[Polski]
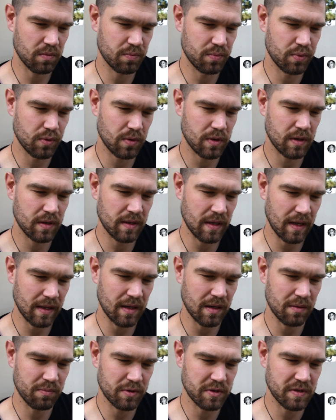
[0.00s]
Bóg
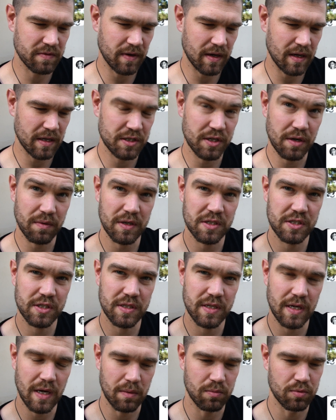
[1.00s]
nadal pozwala działać
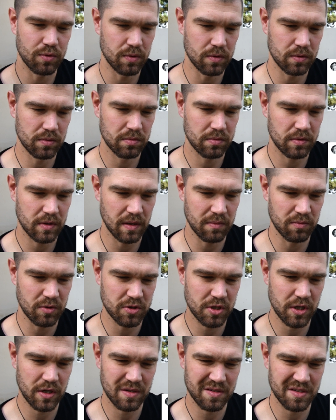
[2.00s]
diabłu? Nie
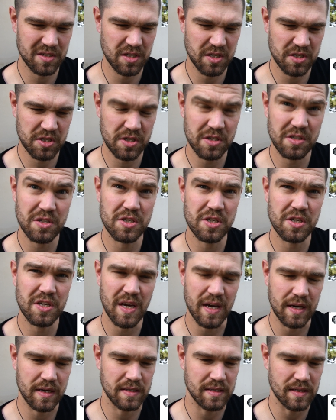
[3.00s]
może go zniszczyć czy
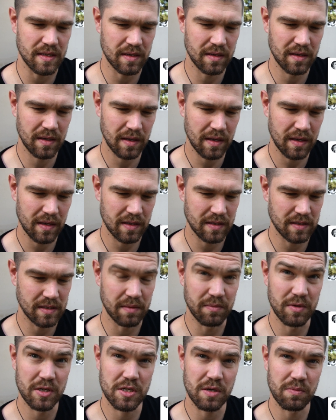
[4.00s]
nie chce?
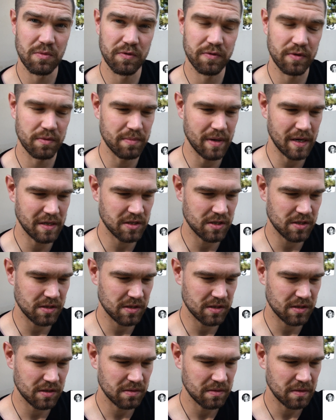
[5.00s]
Zamierza mu
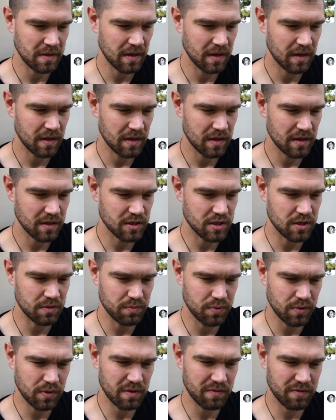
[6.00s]
wybaczyć? Czy
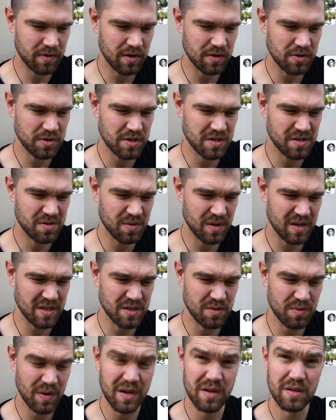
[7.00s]
Bóg wykorzystuje
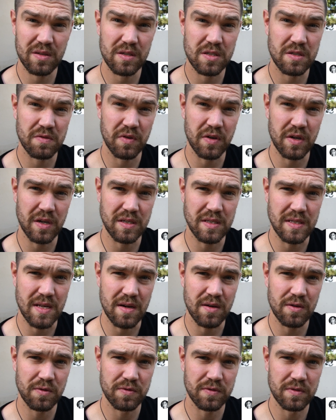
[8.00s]
złego do swoich
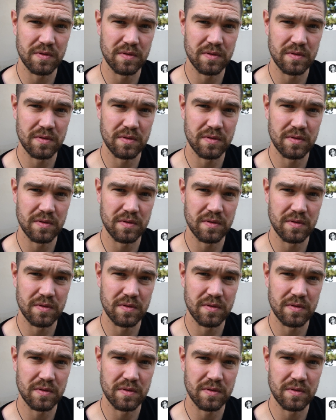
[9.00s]
celów?